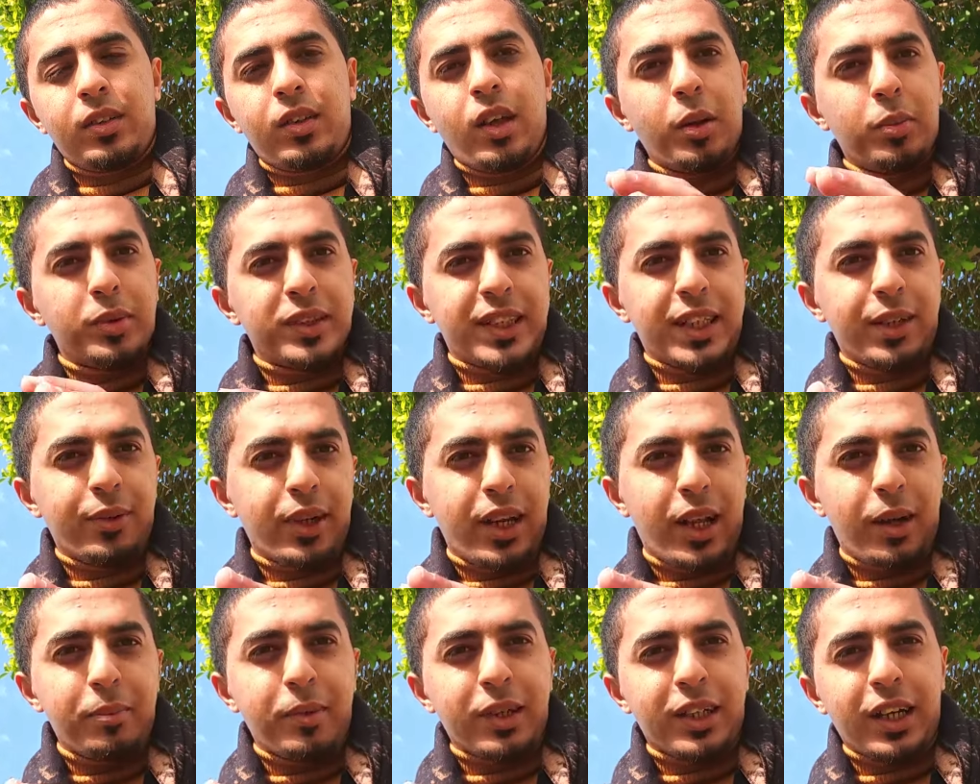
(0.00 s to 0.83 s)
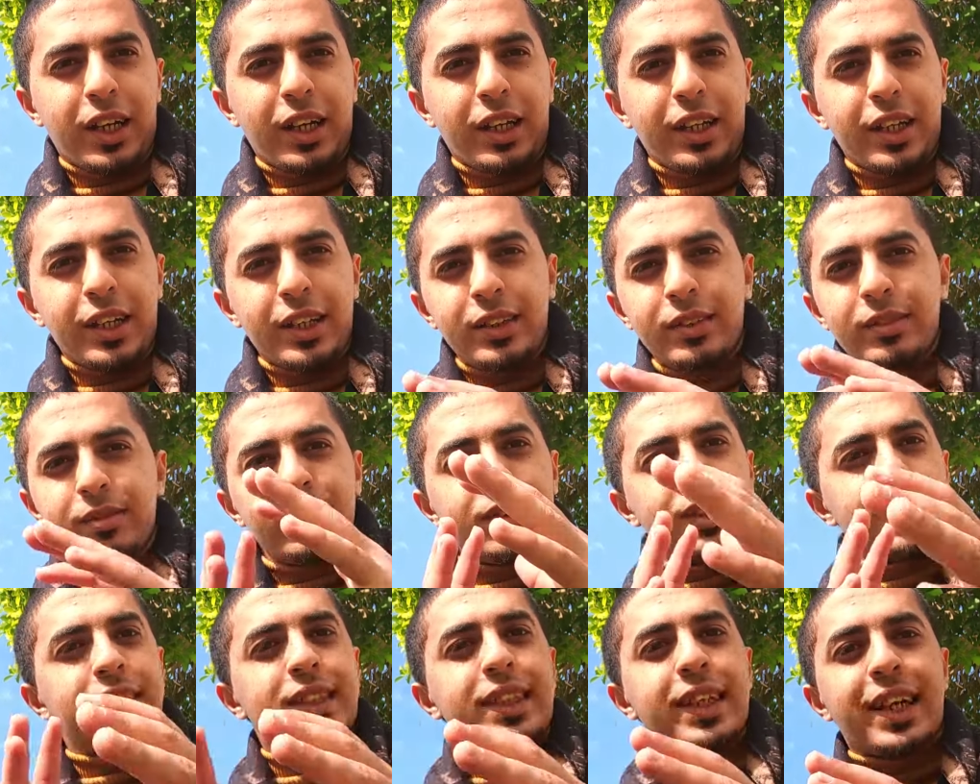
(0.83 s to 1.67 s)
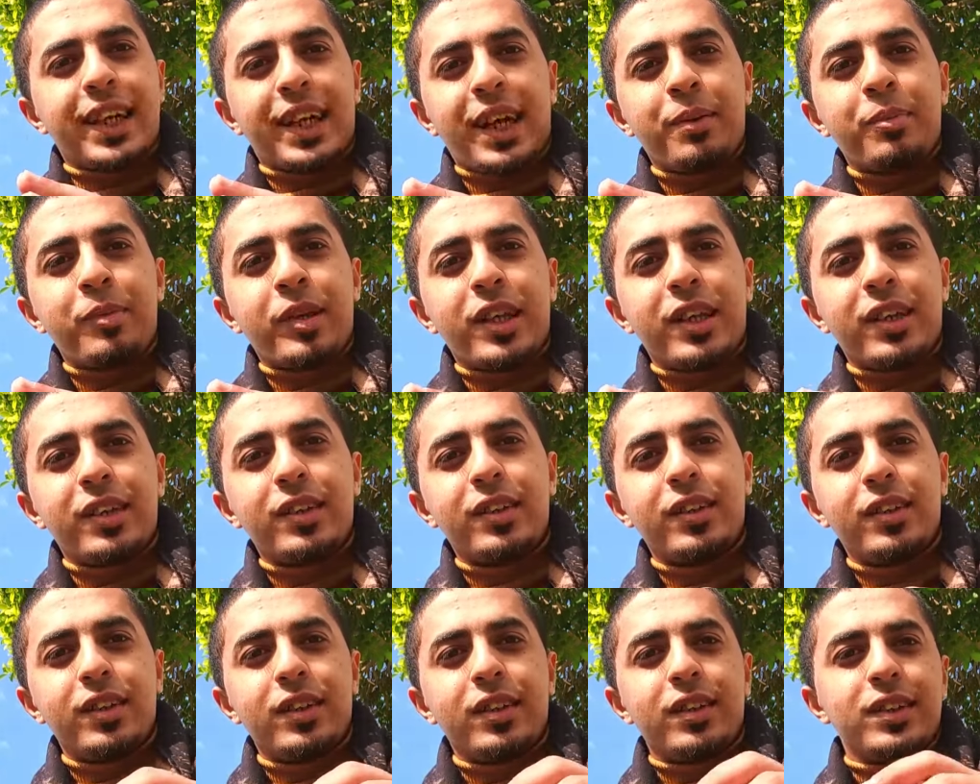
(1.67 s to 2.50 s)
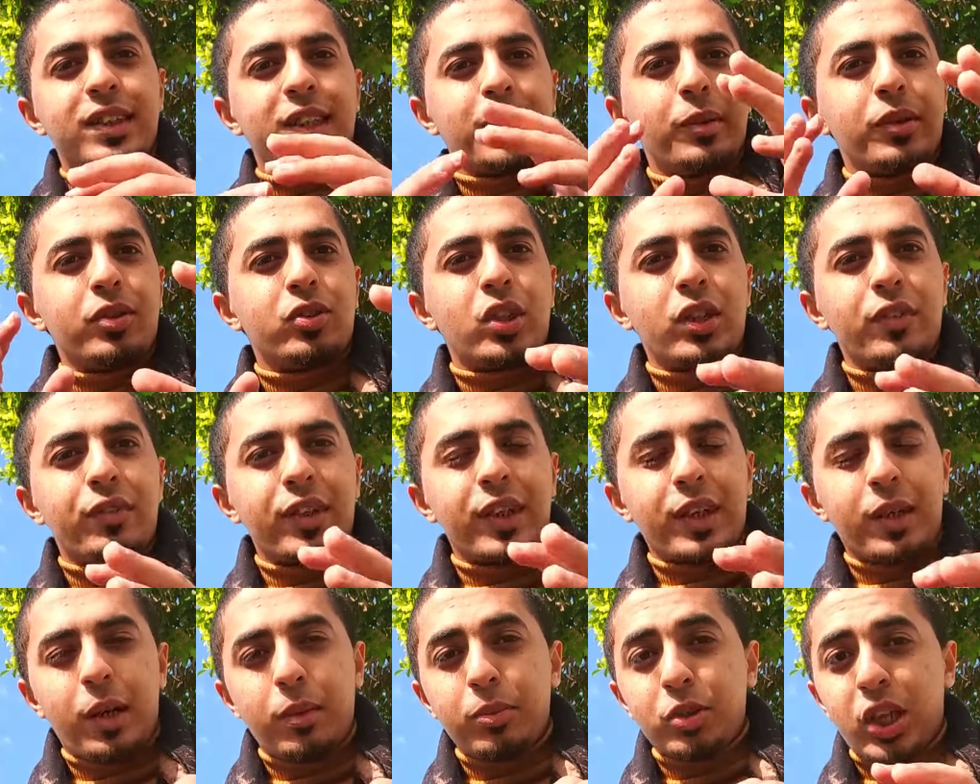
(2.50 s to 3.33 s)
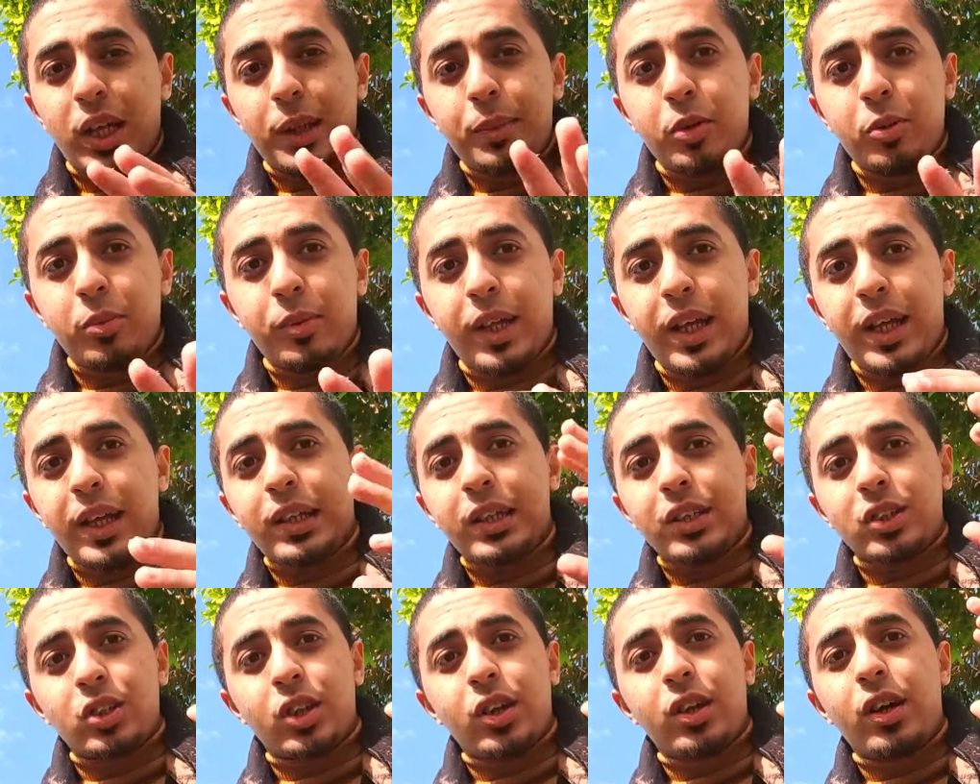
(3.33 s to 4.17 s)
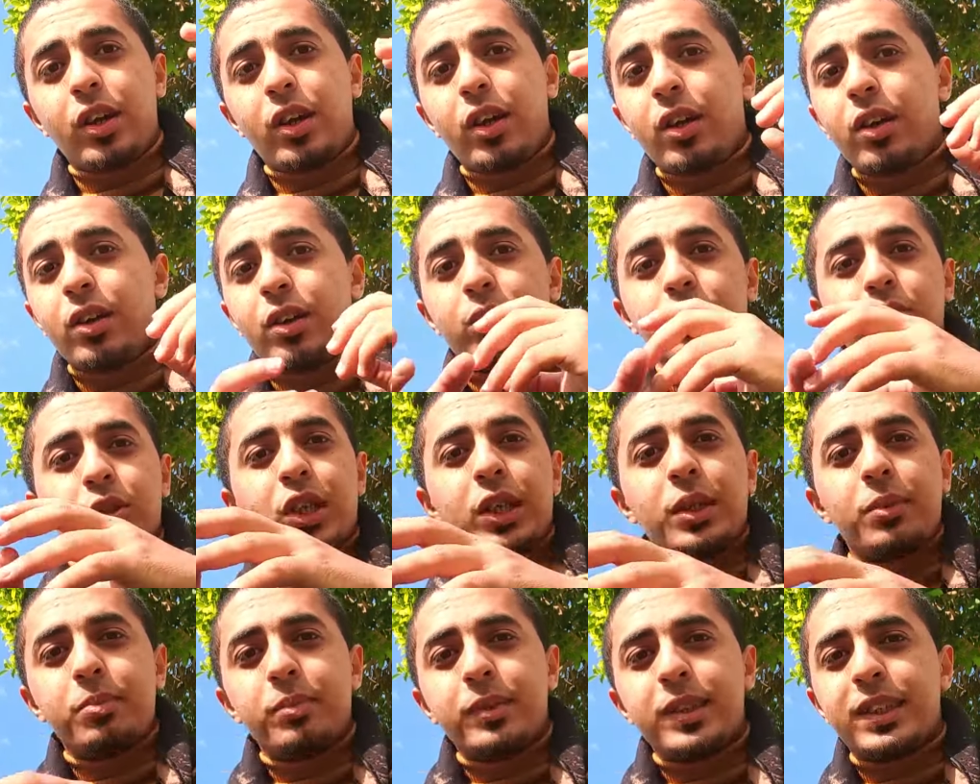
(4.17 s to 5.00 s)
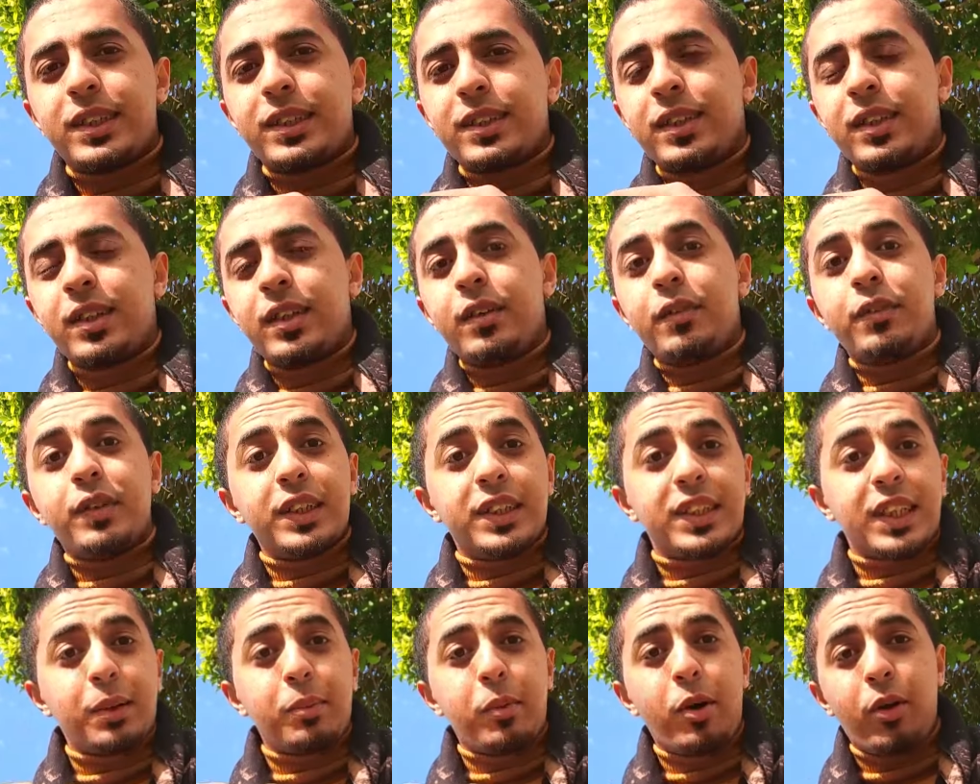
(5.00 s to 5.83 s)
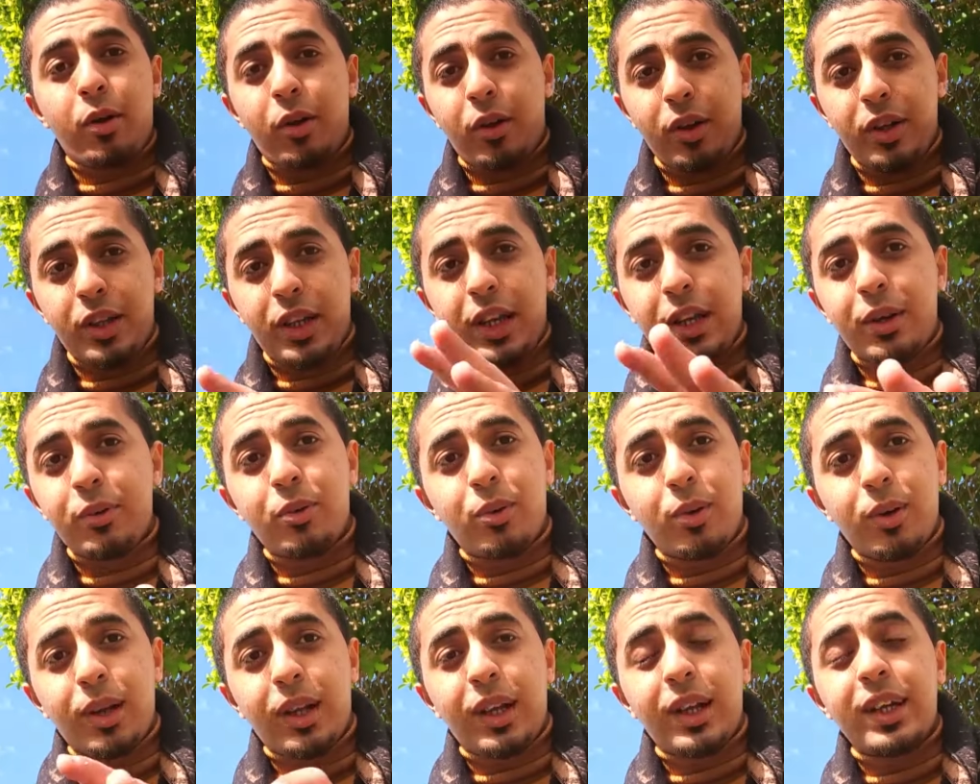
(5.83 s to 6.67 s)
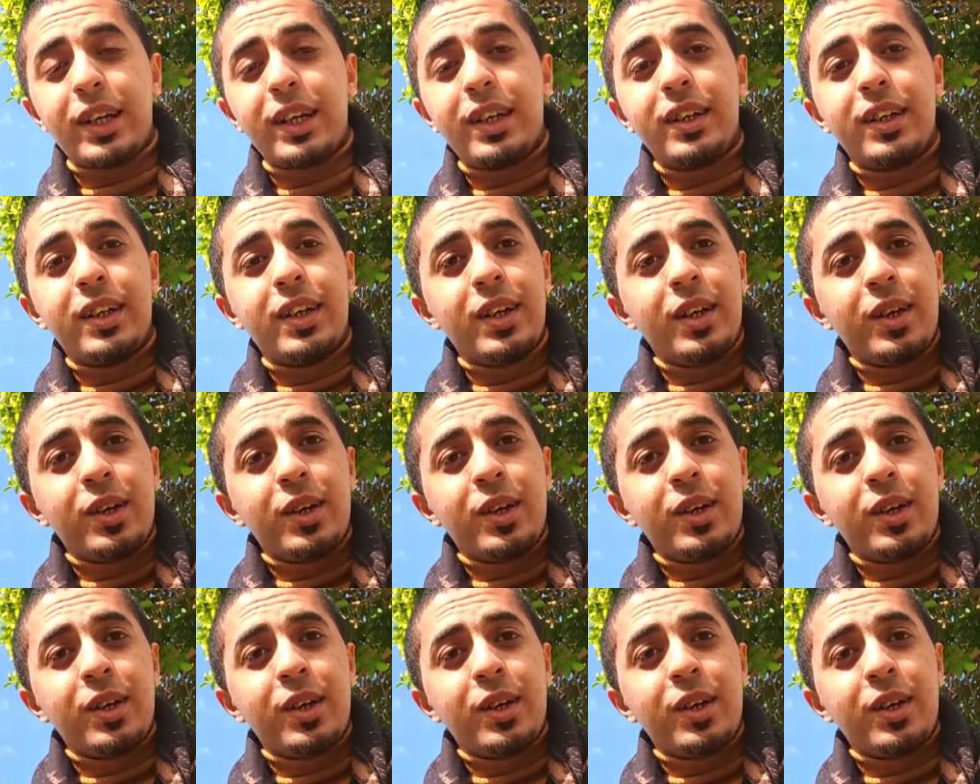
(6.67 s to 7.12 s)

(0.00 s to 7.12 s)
طالب الثانويه العامه كحيان ازيك عامل ايه زي ما انتم شايفين يا جماعه مش حارمكم من حاجه شجره وشمس في سما ورايا ايه وكل حاجه